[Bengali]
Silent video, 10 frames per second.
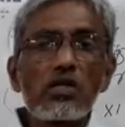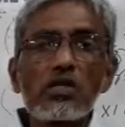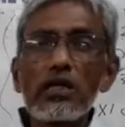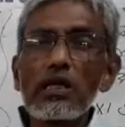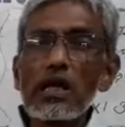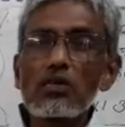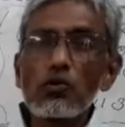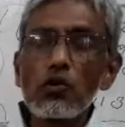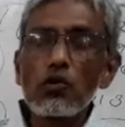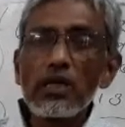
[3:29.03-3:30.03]
সেই
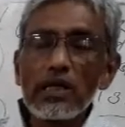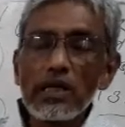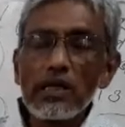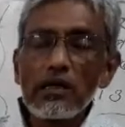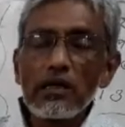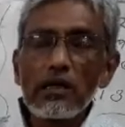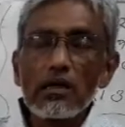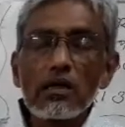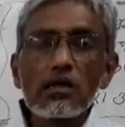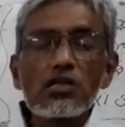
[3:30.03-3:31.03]
কাজগুলো কি কি
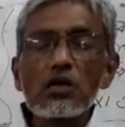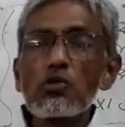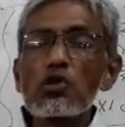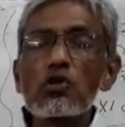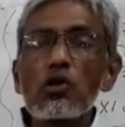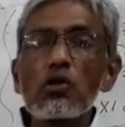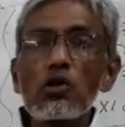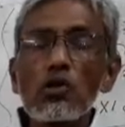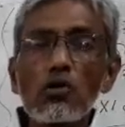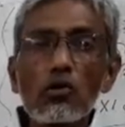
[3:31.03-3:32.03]
যেমন
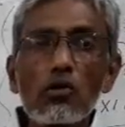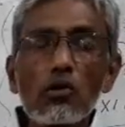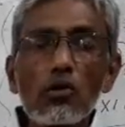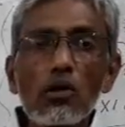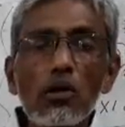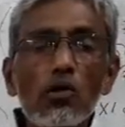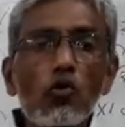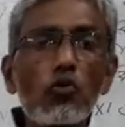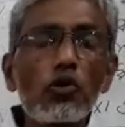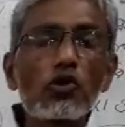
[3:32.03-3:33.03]
সংগঠন
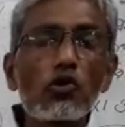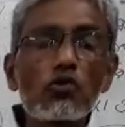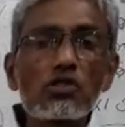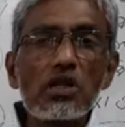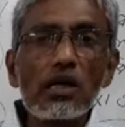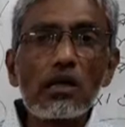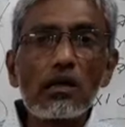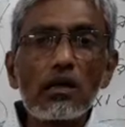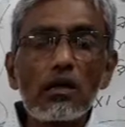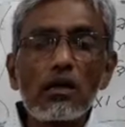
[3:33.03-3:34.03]
কর্মী সংস্থান
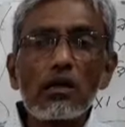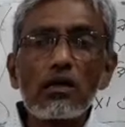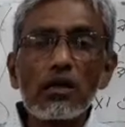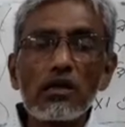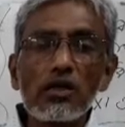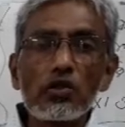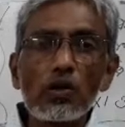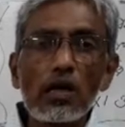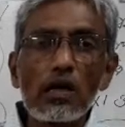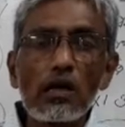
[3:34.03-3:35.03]

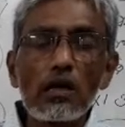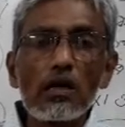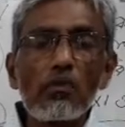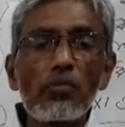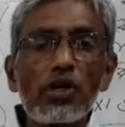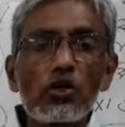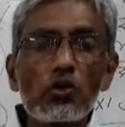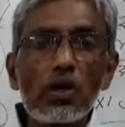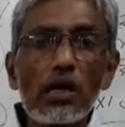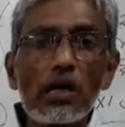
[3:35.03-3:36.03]
নির্দেশনা
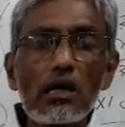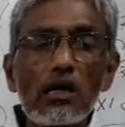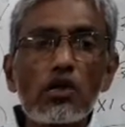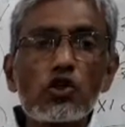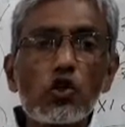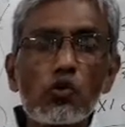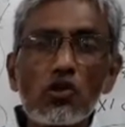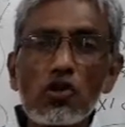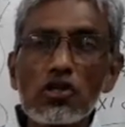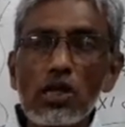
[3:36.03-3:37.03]
প্রেষণা
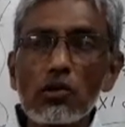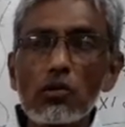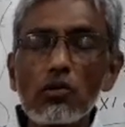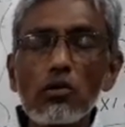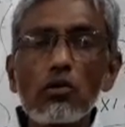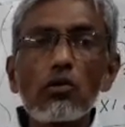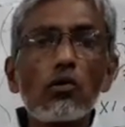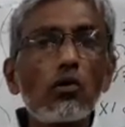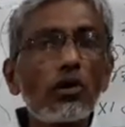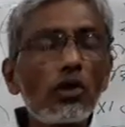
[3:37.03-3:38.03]
সমন্বয় সাধন ও
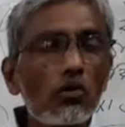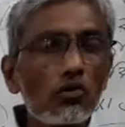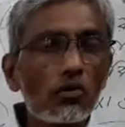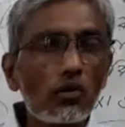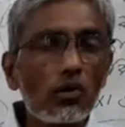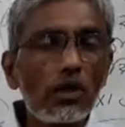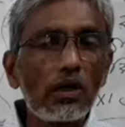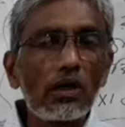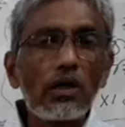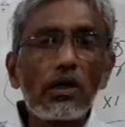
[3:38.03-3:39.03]
নিয়ন্ত্রণ
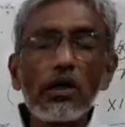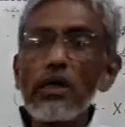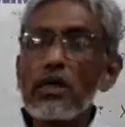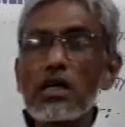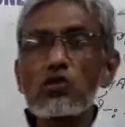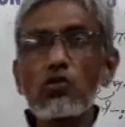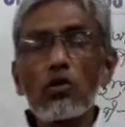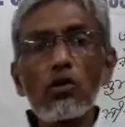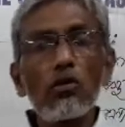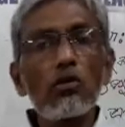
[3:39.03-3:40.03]
এই
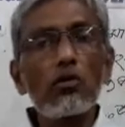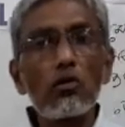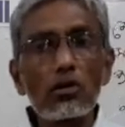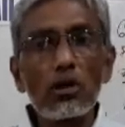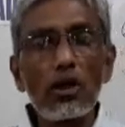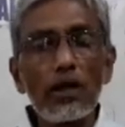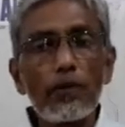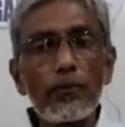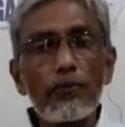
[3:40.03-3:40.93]
কাজগুলো করতে হয়